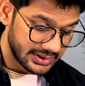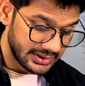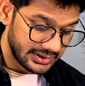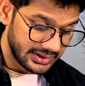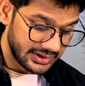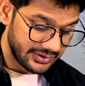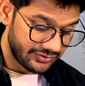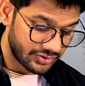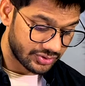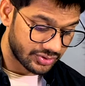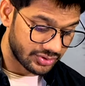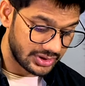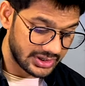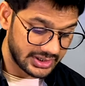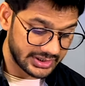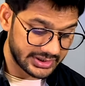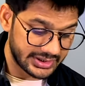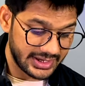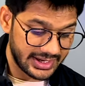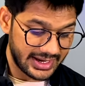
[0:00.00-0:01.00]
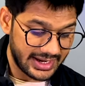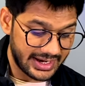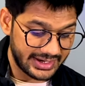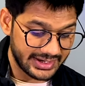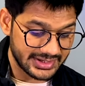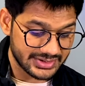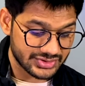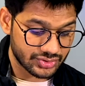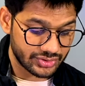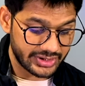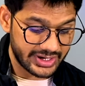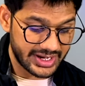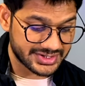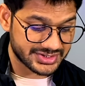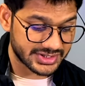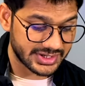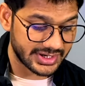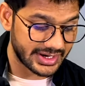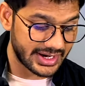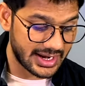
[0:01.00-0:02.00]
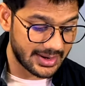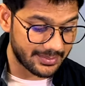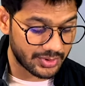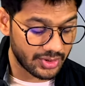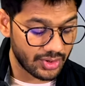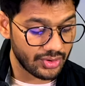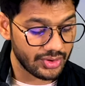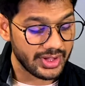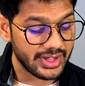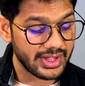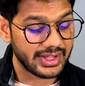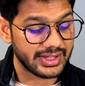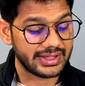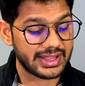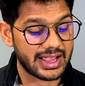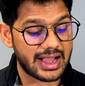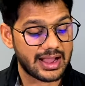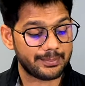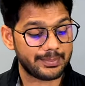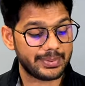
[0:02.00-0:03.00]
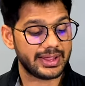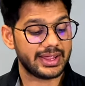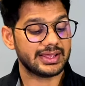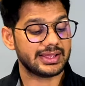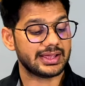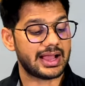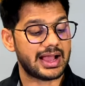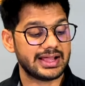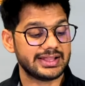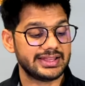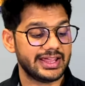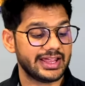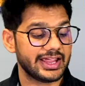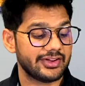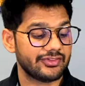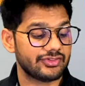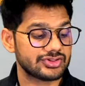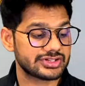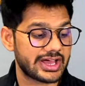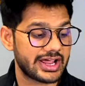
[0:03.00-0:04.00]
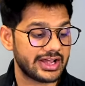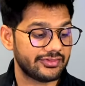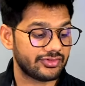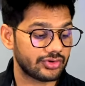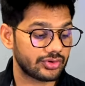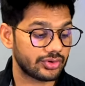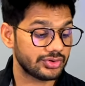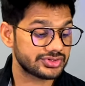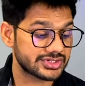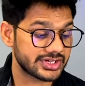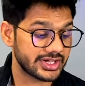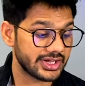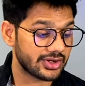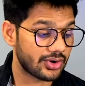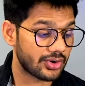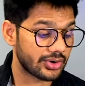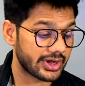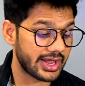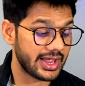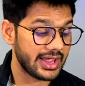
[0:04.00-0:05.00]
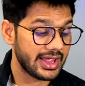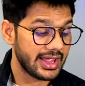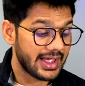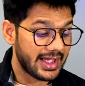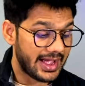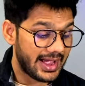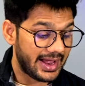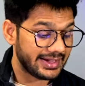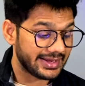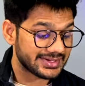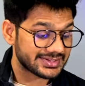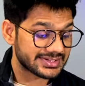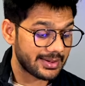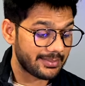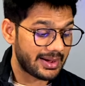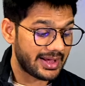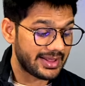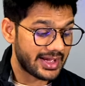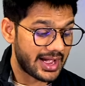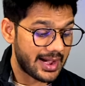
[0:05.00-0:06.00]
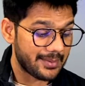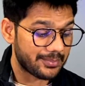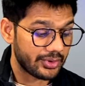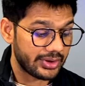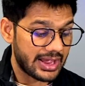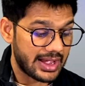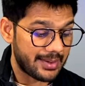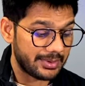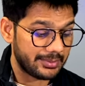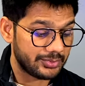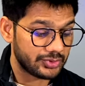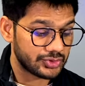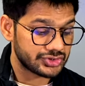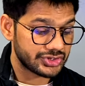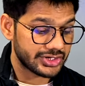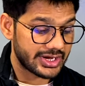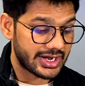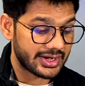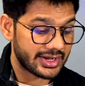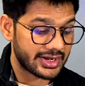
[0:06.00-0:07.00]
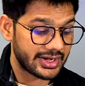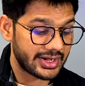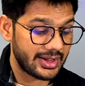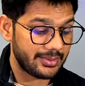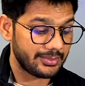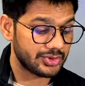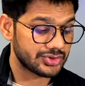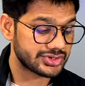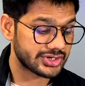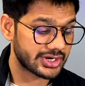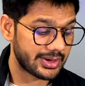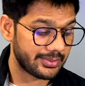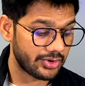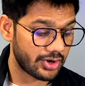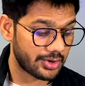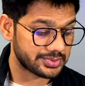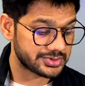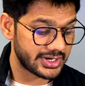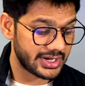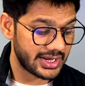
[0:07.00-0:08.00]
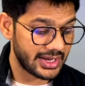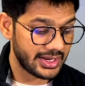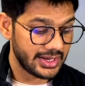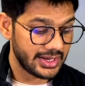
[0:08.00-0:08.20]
ये फ़ोटो ले लेते हैं एंड इसको नेक्स्ट करना है आपको यहाँ पे आ जाएंगे वो सारे फ़ोटो सिंक होके एंड इसके बाद आपको यहाँ पे म्यूज़िक ऐड करना है म्यूज़िक का भी ऑप्शन है